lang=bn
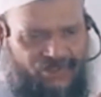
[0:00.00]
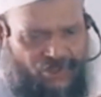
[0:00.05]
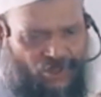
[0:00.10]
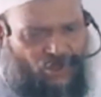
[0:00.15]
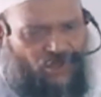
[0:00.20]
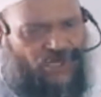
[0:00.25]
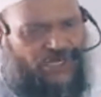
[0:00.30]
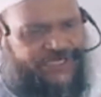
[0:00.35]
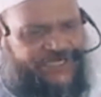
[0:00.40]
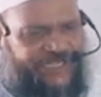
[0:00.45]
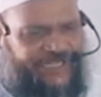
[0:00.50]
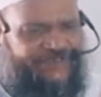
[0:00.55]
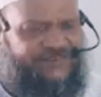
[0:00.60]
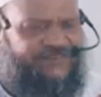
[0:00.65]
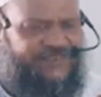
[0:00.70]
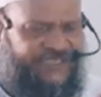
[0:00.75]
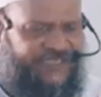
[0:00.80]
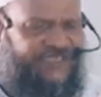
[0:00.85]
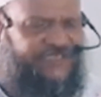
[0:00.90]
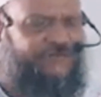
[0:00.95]
চুলকে
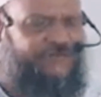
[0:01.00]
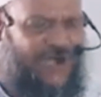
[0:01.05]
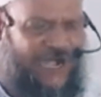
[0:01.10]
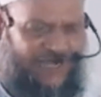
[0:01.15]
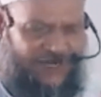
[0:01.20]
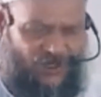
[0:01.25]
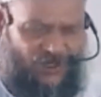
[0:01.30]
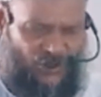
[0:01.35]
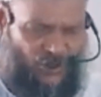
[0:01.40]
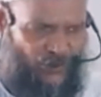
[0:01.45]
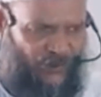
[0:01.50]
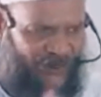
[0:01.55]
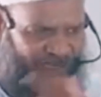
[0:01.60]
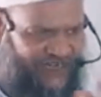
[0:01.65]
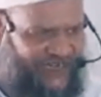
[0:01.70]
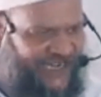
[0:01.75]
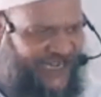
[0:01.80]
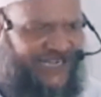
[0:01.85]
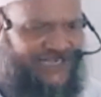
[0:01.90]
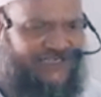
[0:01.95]
তিন ভাগ করে
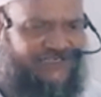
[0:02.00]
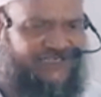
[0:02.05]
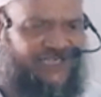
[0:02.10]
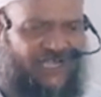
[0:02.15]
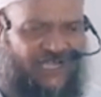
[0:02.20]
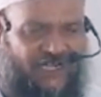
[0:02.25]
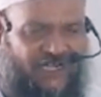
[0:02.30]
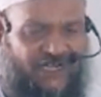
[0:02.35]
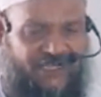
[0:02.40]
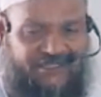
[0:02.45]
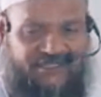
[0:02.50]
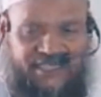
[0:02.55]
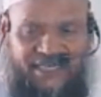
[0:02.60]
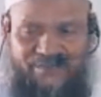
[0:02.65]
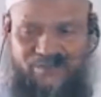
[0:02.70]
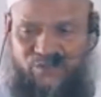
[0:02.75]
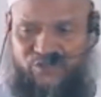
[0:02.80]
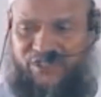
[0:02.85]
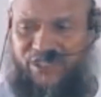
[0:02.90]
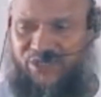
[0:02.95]
একটা আর
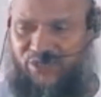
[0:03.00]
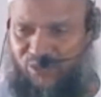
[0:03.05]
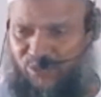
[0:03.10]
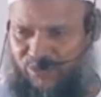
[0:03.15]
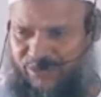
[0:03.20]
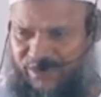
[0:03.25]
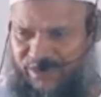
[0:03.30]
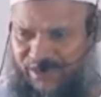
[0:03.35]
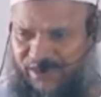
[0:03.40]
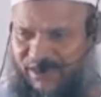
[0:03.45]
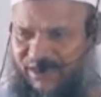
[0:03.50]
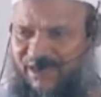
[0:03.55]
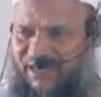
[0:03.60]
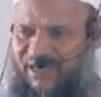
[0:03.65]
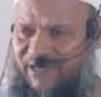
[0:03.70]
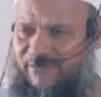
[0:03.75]
একটার মধ্যে ঢুকিয়ে